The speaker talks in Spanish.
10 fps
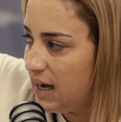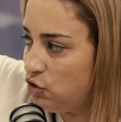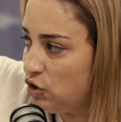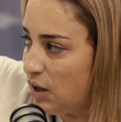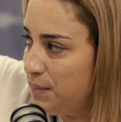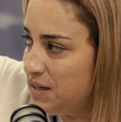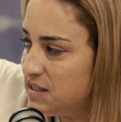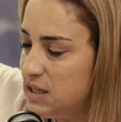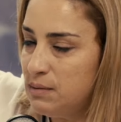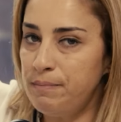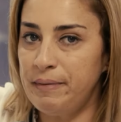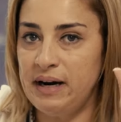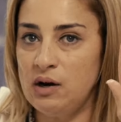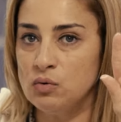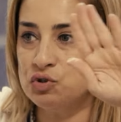Esto también sirve
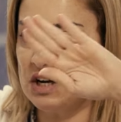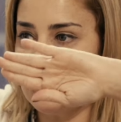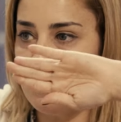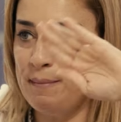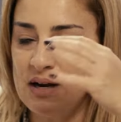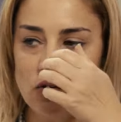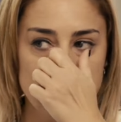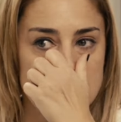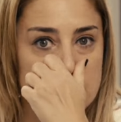para usar las manos